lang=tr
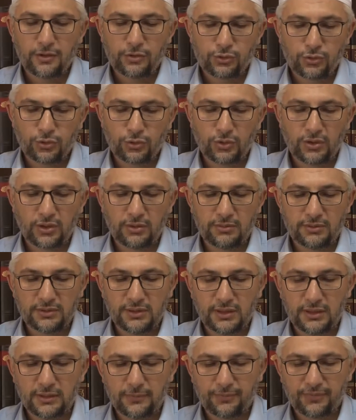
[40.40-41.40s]
Çok önemli
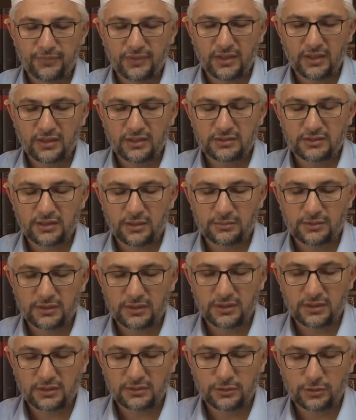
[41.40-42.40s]
değil. Hangi sarımsak
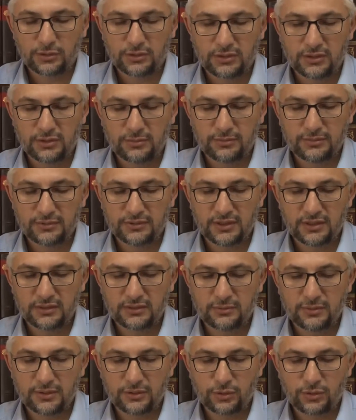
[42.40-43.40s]
kastediyor dedim.
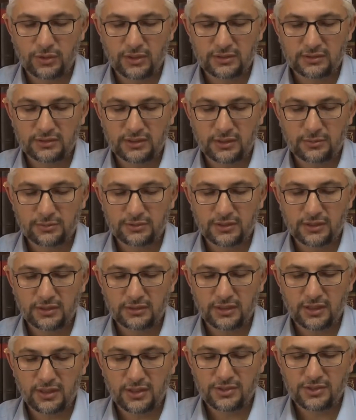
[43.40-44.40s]
Zannıma göre
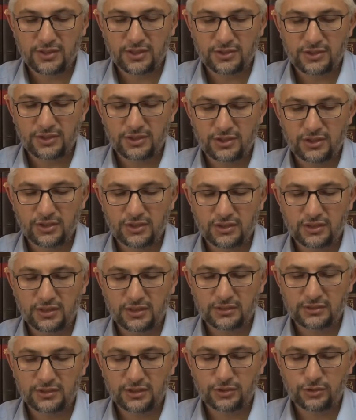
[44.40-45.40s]
sarımsağın ancak çiğini
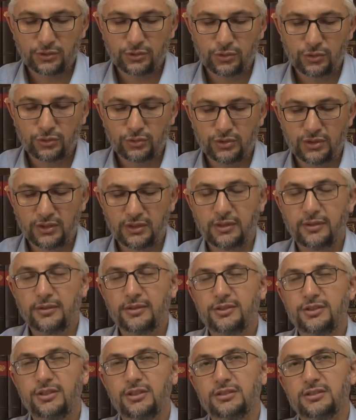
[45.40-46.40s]
kastediyordu dedi.
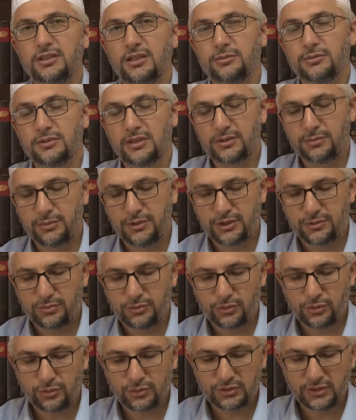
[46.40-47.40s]
Çiğ sarımsak
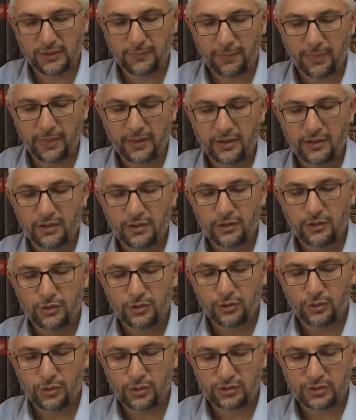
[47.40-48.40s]
pişmiş olursa
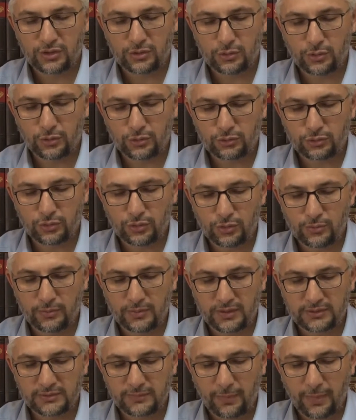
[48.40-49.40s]
o kadar kokusu
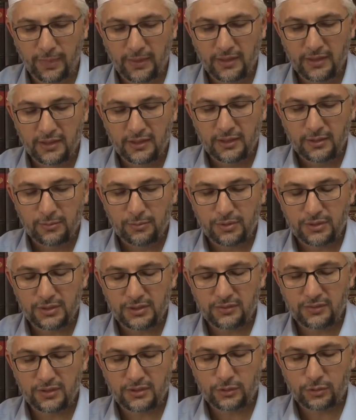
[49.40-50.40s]
olmaz. Bir
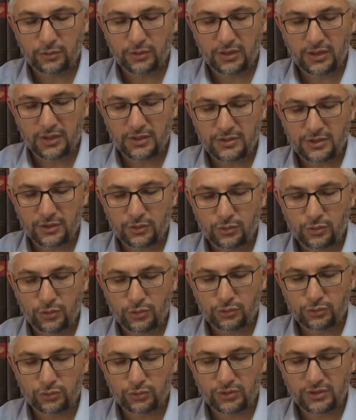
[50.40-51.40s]
rivayete göre ancak
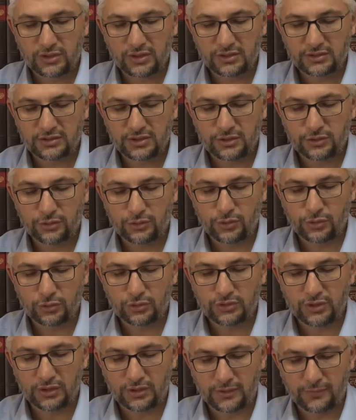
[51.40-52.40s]
kokusunu
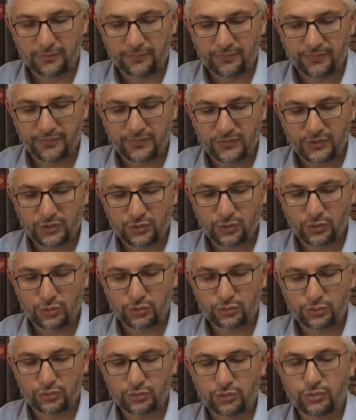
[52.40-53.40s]
kastediyordu dedi.
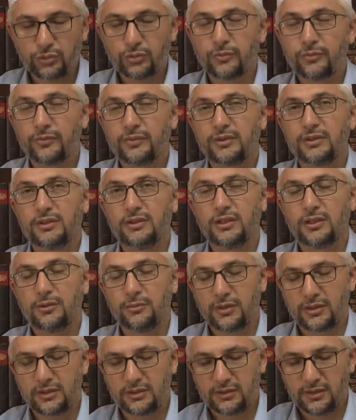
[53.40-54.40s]
Kokusunu
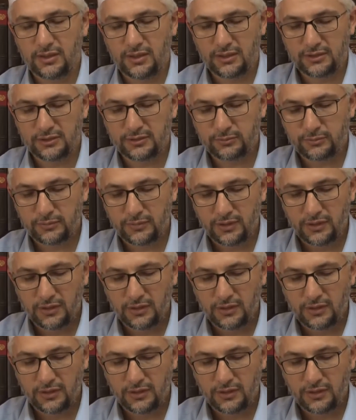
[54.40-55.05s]
gidermek lazım.